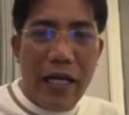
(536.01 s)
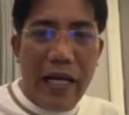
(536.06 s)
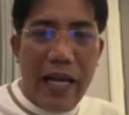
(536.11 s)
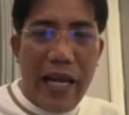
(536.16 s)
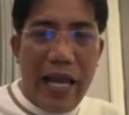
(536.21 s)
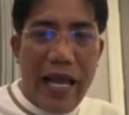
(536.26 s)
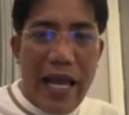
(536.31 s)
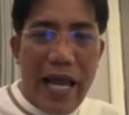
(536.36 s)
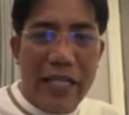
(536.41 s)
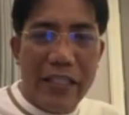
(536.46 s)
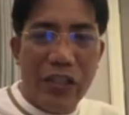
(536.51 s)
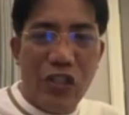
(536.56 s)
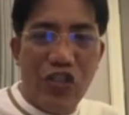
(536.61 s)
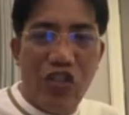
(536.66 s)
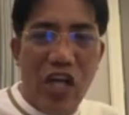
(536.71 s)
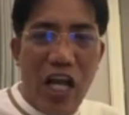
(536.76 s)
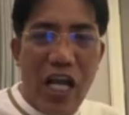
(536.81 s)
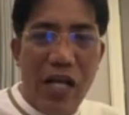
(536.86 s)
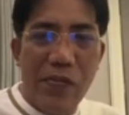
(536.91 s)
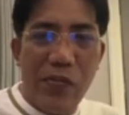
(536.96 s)
Client
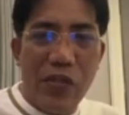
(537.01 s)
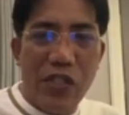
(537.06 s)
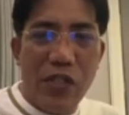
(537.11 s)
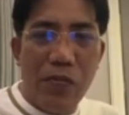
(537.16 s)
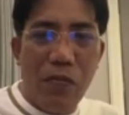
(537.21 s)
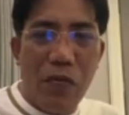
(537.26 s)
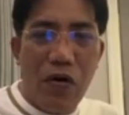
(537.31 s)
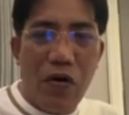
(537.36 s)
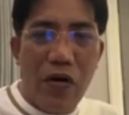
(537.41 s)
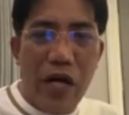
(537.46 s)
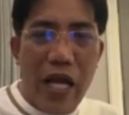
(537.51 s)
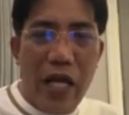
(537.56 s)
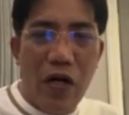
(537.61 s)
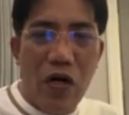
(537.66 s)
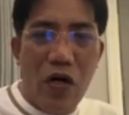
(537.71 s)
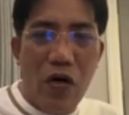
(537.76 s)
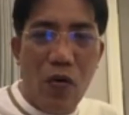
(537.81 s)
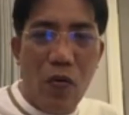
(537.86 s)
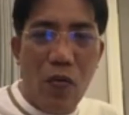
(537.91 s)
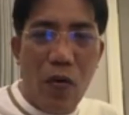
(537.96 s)
James
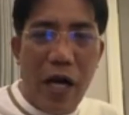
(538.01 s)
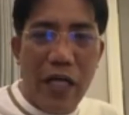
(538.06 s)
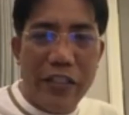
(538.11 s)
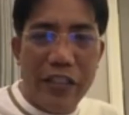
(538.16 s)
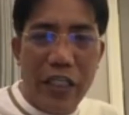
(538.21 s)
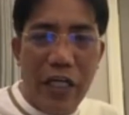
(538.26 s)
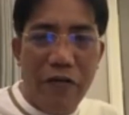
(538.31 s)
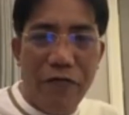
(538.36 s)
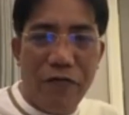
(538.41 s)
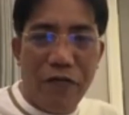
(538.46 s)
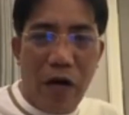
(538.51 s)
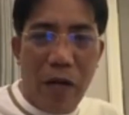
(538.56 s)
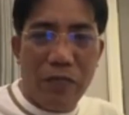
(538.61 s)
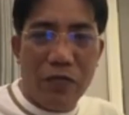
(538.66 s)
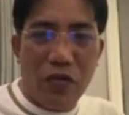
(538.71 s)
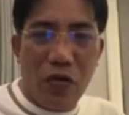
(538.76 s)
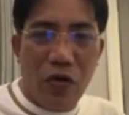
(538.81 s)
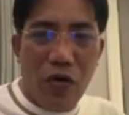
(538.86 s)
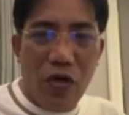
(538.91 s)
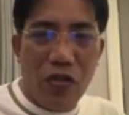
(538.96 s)
Moreno, watching from
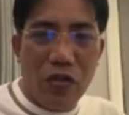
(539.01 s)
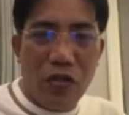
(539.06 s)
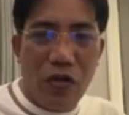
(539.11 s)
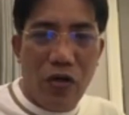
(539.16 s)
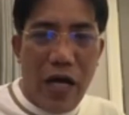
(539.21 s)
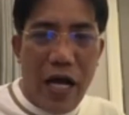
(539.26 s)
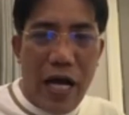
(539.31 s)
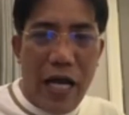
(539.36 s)
Toronto.